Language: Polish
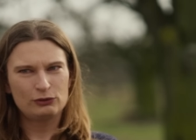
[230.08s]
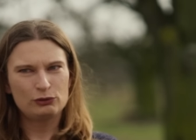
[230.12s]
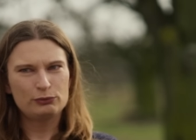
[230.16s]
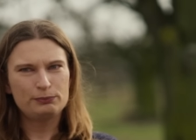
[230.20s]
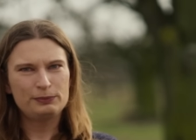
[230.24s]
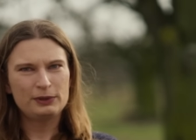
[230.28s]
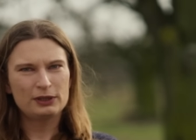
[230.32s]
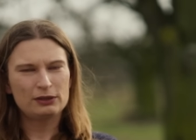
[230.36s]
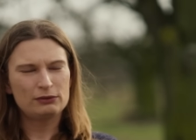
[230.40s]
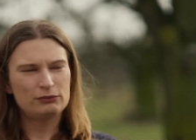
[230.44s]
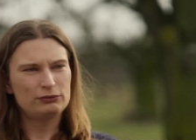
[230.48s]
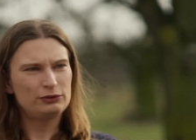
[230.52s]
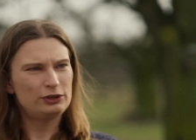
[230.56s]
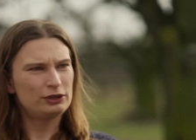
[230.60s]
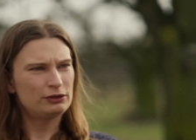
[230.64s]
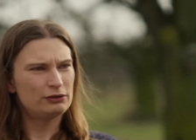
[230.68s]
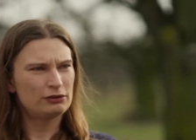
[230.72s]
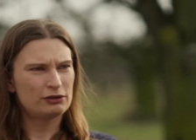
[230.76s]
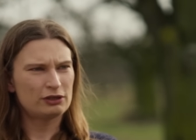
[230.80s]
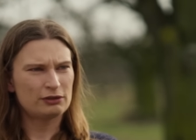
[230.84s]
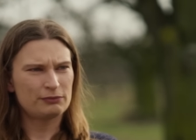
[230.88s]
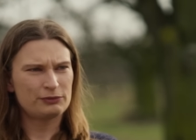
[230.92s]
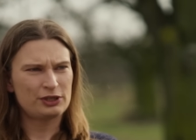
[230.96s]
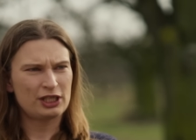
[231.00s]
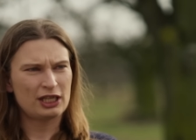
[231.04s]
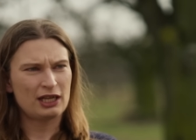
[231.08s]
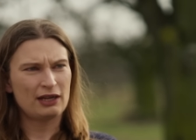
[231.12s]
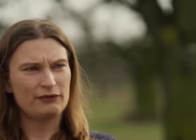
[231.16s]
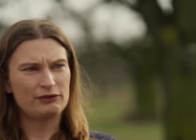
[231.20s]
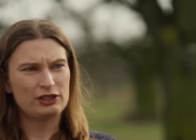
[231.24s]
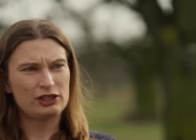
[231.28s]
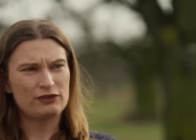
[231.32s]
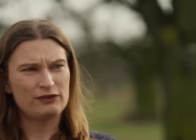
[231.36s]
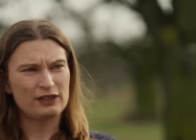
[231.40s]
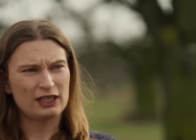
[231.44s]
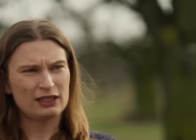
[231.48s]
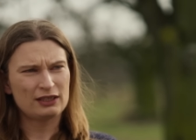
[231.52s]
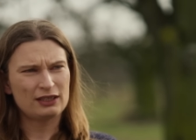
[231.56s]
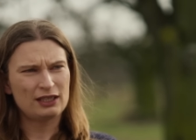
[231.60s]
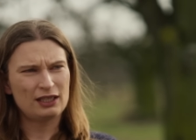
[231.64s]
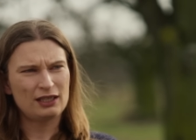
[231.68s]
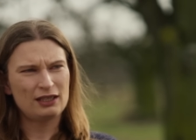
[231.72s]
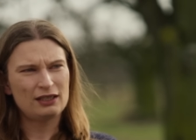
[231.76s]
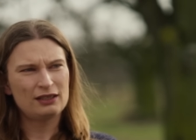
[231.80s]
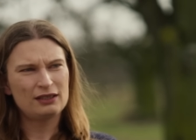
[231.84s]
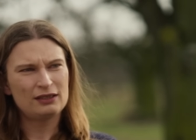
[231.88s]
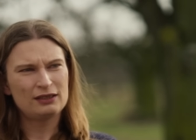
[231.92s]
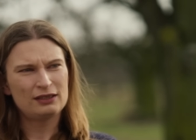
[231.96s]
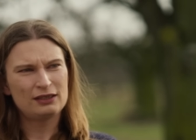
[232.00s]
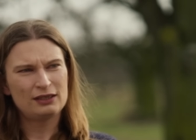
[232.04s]
Lubię ludzi, którzy są ciekawi
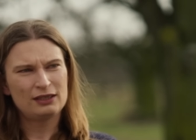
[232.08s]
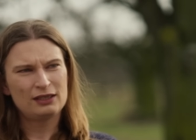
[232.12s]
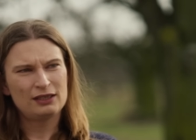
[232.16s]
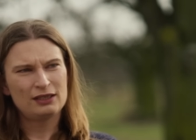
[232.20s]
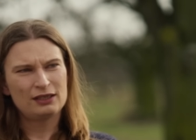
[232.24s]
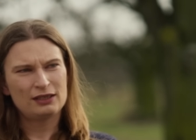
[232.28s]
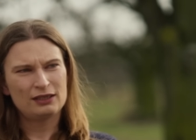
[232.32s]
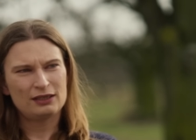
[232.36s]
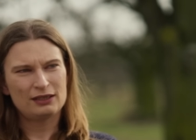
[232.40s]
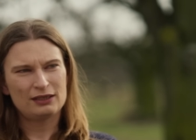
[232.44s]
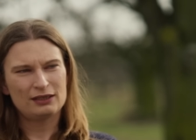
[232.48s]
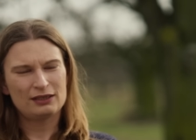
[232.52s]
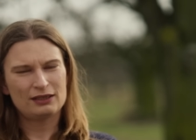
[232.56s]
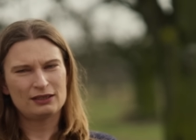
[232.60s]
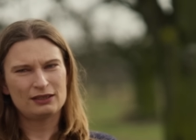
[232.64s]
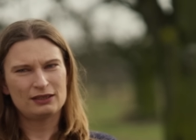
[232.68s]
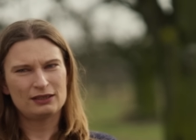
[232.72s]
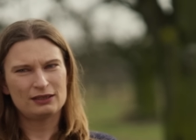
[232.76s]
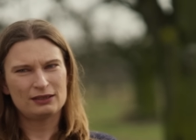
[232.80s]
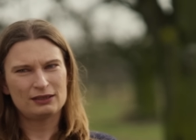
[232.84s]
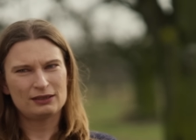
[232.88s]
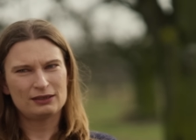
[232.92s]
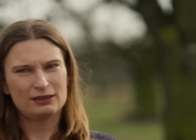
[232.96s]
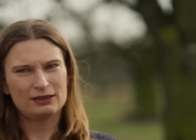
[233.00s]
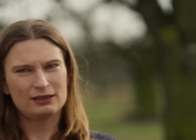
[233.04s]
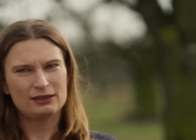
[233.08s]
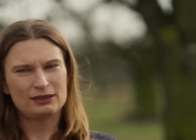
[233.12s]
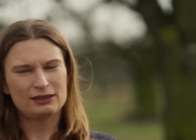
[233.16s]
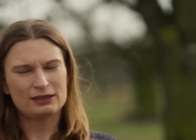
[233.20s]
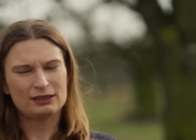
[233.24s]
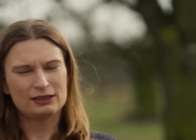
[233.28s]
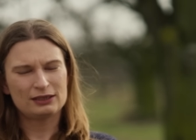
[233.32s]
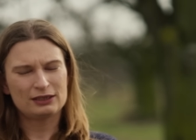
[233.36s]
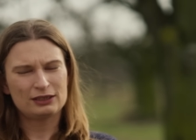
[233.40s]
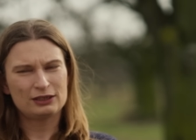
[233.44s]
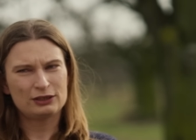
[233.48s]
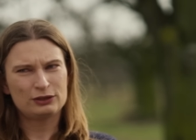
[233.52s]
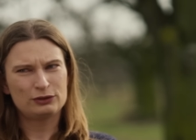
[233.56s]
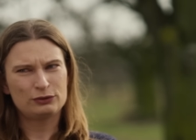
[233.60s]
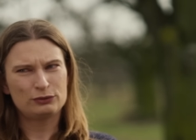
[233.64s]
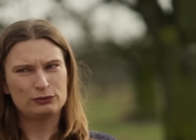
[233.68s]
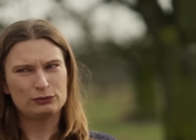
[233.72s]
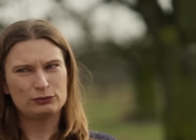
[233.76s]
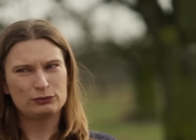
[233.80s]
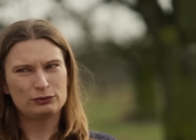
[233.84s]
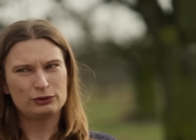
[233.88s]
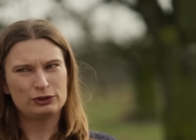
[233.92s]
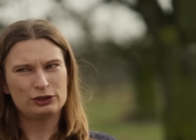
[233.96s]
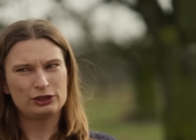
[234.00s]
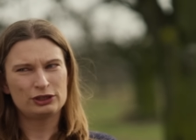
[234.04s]
świata, mhm. e,
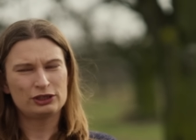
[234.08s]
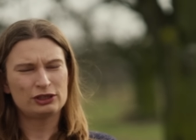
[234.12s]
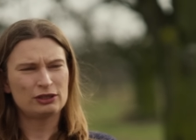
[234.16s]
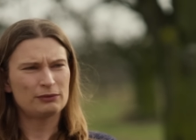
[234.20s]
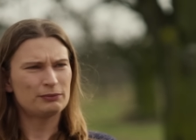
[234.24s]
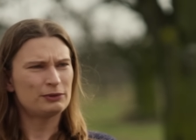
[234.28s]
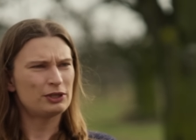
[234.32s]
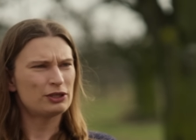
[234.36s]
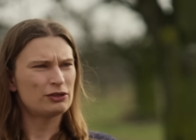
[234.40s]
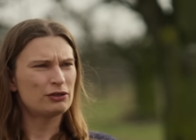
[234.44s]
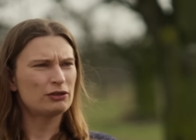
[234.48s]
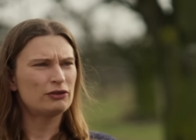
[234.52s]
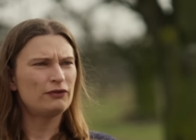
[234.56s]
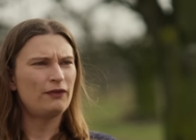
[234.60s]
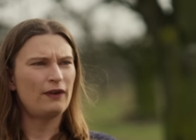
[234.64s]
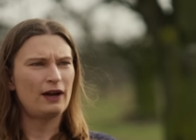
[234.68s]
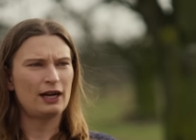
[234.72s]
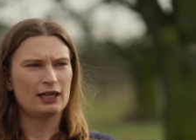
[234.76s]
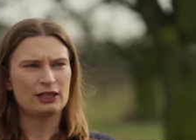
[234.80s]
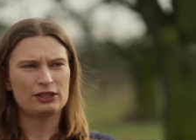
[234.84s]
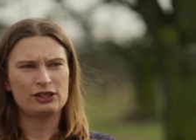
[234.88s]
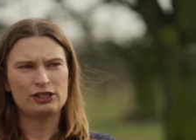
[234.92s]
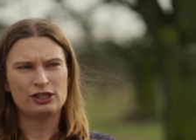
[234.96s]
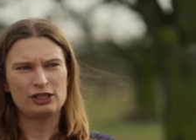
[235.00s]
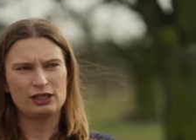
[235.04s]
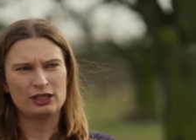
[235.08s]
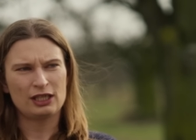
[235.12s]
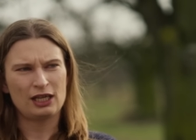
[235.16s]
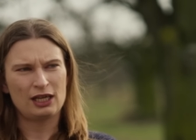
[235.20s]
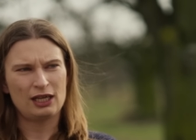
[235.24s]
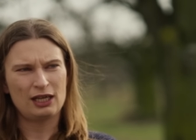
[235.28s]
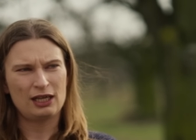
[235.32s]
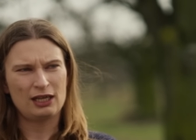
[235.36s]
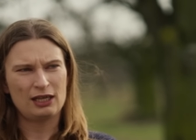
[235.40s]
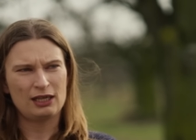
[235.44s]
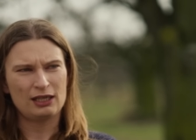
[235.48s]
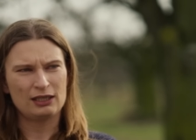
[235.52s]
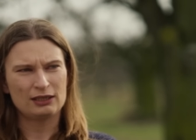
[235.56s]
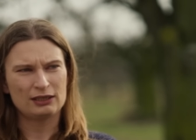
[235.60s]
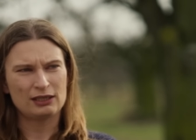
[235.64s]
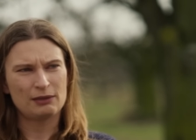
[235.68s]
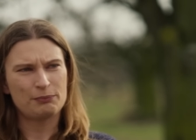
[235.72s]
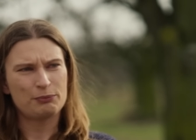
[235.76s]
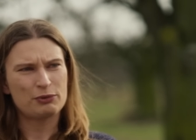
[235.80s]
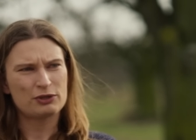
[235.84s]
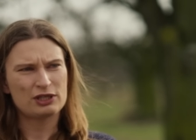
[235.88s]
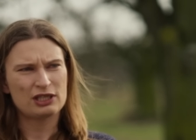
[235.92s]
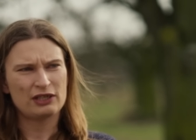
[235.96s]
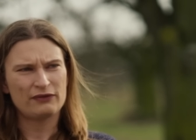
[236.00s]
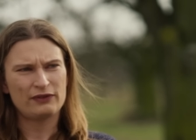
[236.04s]
którzy są też otwarci na,
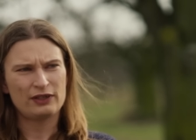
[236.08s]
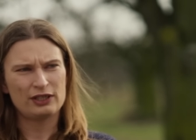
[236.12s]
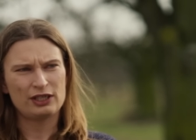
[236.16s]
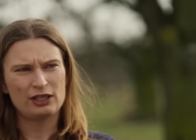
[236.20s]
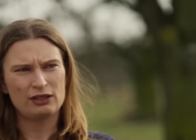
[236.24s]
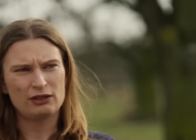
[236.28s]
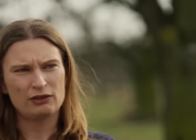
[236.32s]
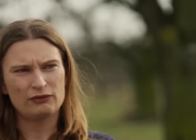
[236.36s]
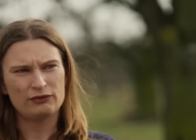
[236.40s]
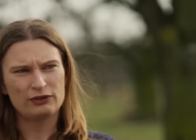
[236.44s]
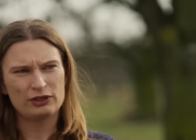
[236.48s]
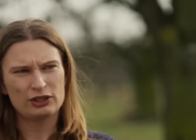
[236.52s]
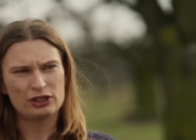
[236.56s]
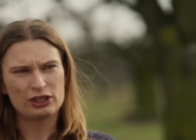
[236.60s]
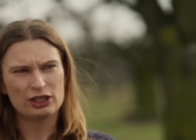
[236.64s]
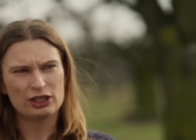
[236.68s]
na poznawanie nowych